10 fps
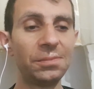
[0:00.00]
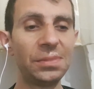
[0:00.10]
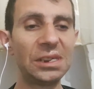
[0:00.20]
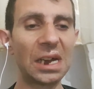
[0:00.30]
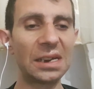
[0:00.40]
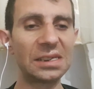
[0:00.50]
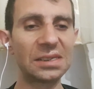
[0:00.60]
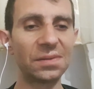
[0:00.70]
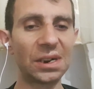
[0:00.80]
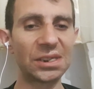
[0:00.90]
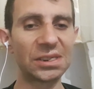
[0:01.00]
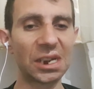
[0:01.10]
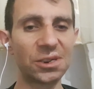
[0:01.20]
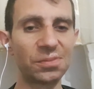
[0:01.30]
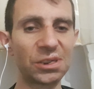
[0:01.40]
Bir tanesi vardı
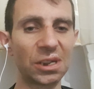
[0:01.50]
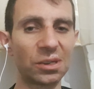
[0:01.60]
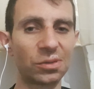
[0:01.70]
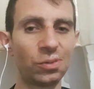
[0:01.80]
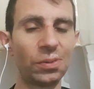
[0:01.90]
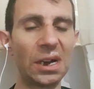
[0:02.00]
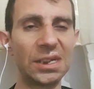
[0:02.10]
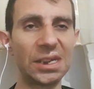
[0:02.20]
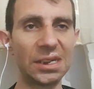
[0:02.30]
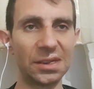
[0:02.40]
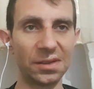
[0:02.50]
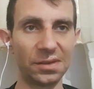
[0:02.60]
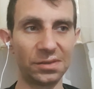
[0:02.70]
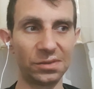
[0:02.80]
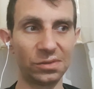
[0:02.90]
saçma salak Dubai'de
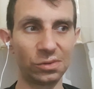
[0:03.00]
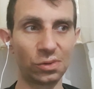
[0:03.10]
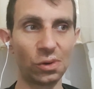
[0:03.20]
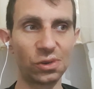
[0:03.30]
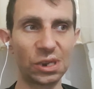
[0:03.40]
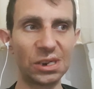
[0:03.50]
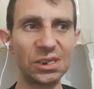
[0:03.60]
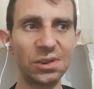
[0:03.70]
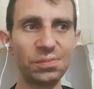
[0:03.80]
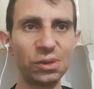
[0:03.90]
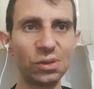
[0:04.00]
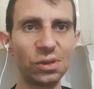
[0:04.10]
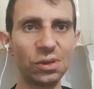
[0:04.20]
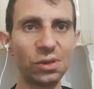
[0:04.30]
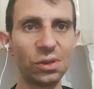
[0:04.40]
gösteriş yapıyor.
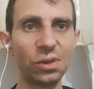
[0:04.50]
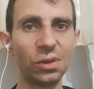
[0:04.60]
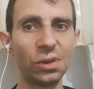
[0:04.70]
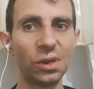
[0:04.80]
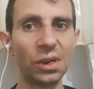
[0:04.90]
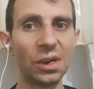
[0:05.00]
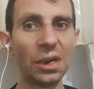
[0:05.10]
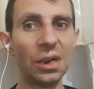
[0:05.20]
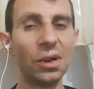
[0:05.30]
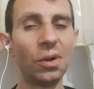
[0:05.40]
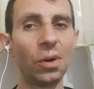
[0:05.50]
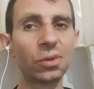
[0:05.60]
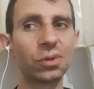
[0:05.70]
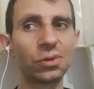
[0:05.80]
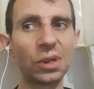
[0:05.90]

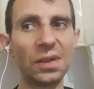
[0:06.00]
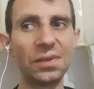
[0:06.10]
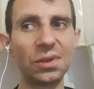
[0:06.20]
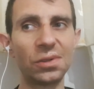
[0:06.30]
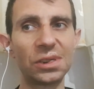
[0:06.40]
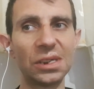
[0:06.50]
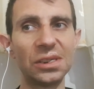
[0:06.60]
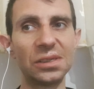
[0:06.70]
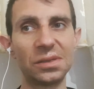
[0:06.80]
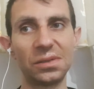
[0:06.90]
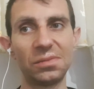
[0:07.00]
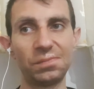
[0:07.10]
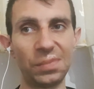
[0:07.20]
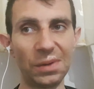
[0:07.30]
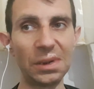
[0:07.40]
Oturduğu evi görseniz
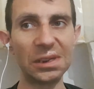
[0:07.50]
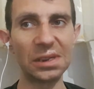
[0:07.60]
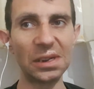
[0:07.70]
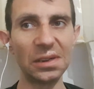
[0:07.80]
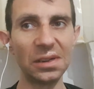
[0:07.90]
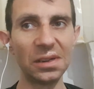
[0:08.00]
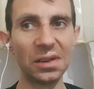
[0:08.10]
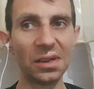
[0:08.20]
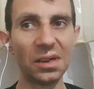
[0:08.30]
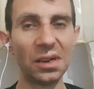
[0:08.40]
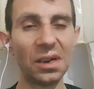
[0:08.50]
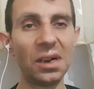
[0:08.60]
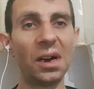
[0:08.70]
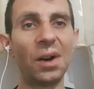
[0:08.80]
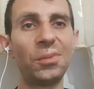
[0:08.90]
bebekte.
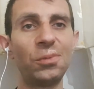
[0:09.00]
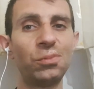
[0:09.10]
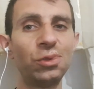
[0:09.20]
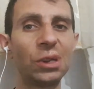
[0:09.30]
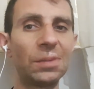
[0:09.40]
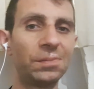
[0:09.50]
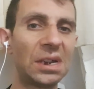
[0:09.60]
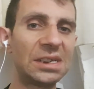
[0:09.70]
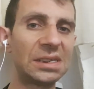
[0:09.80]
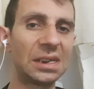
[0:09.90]
Ama bundan 5